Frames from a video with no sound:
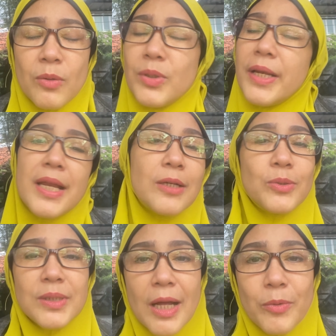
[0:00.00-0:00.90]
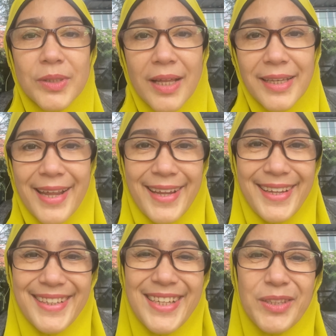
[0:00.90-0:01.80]
udah deh langsung ketakutan deh
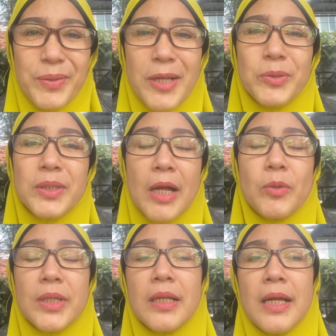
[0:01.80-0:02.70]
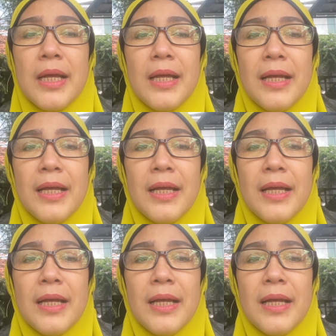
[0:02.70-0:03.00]
gitu langsung ketakutan